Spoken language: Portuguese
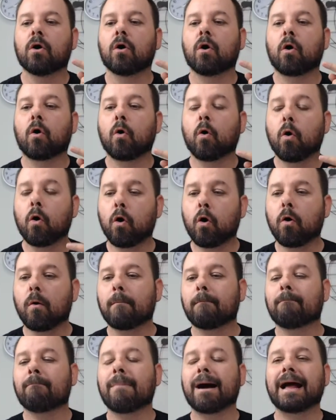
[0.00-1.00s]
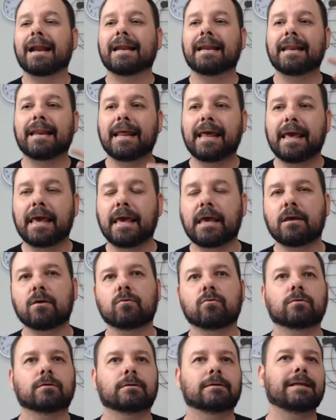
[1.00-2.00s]

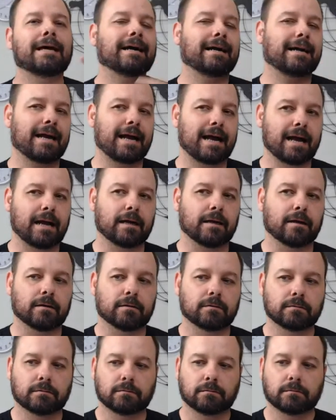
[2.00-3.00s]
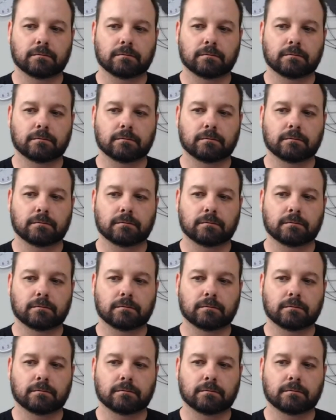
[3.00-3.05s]
romaneio da carga.